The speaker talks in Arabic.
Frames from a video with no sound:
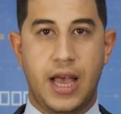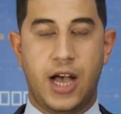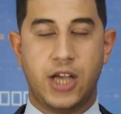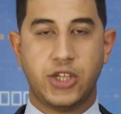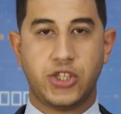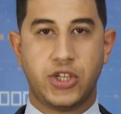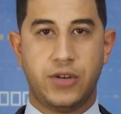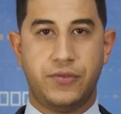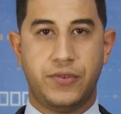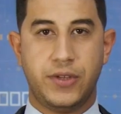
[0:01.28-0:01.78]

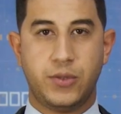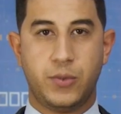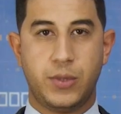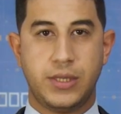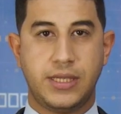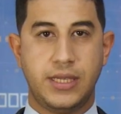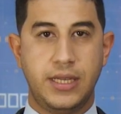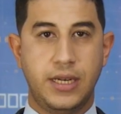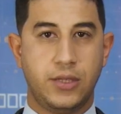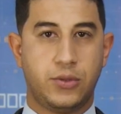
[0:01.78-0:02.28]
أشرفت
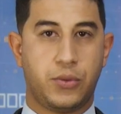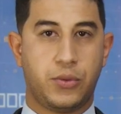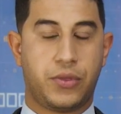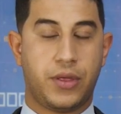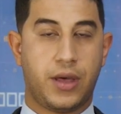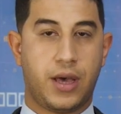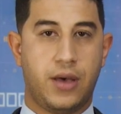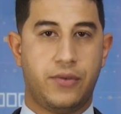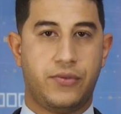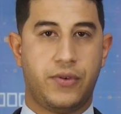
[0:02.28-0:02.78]
وزيرة
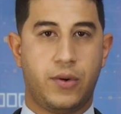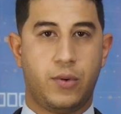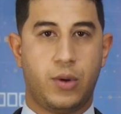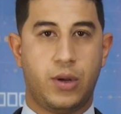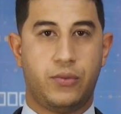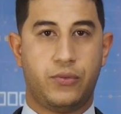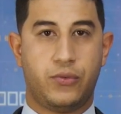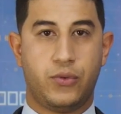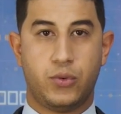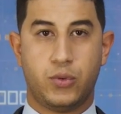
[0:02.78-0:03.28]
الثقافة
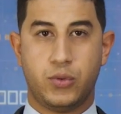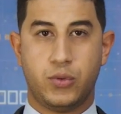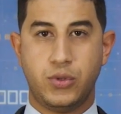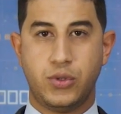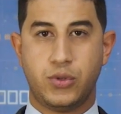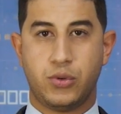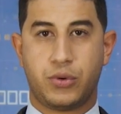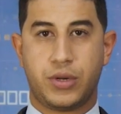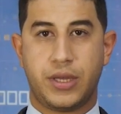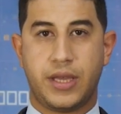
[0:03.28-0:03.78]
والفنون
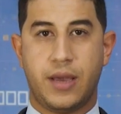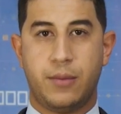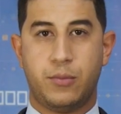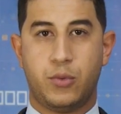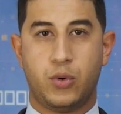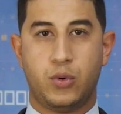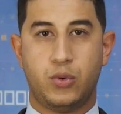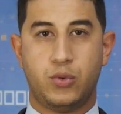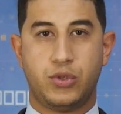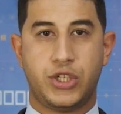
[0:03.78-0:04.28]
سوريا
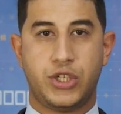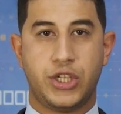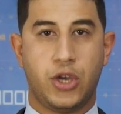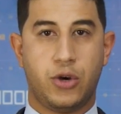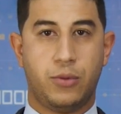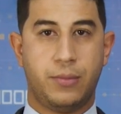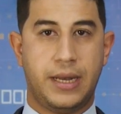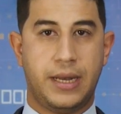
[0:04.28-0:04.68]
مولوجي يوم